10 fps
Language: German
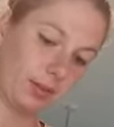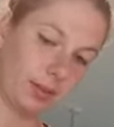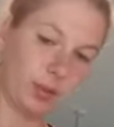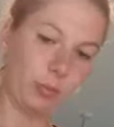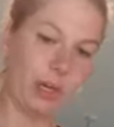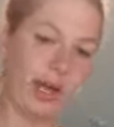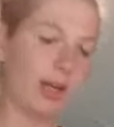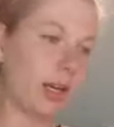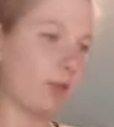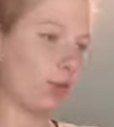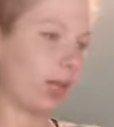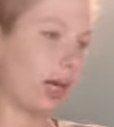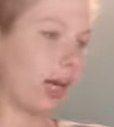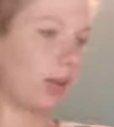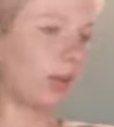So bei einer
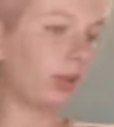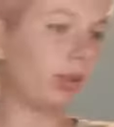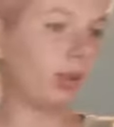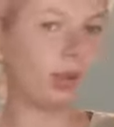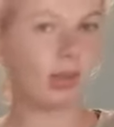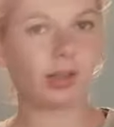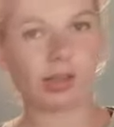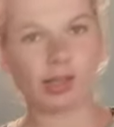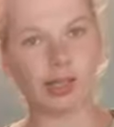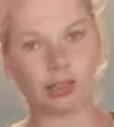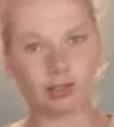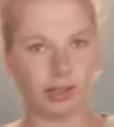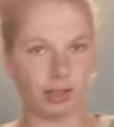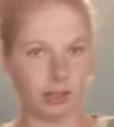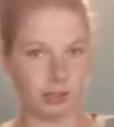Avocado reicht
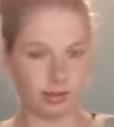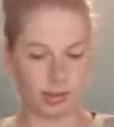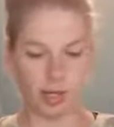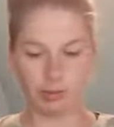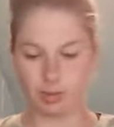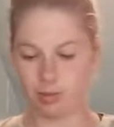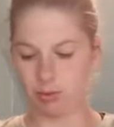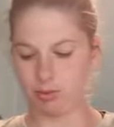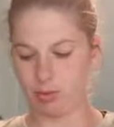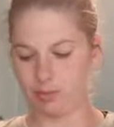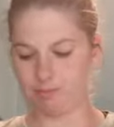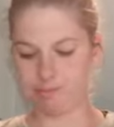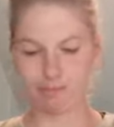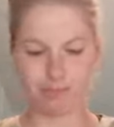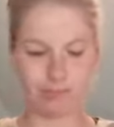eigentlich eine halbe Zwiebel,
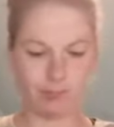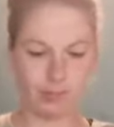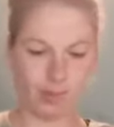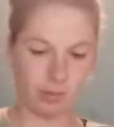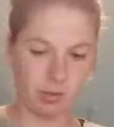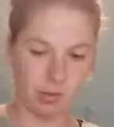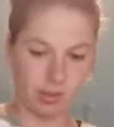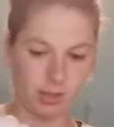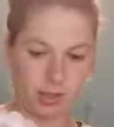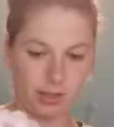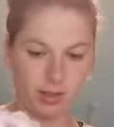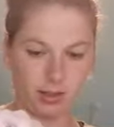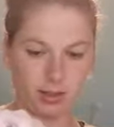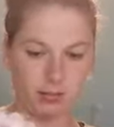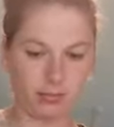ein bisschen
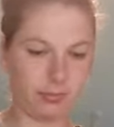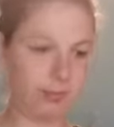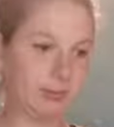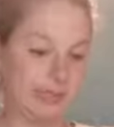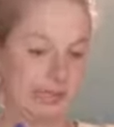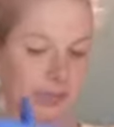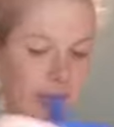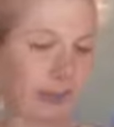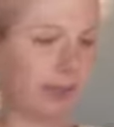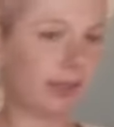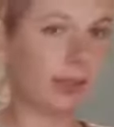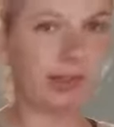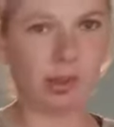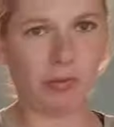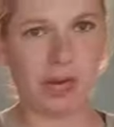Salz,
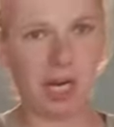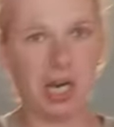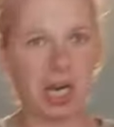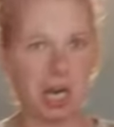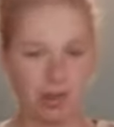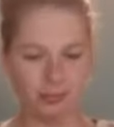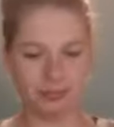zu viel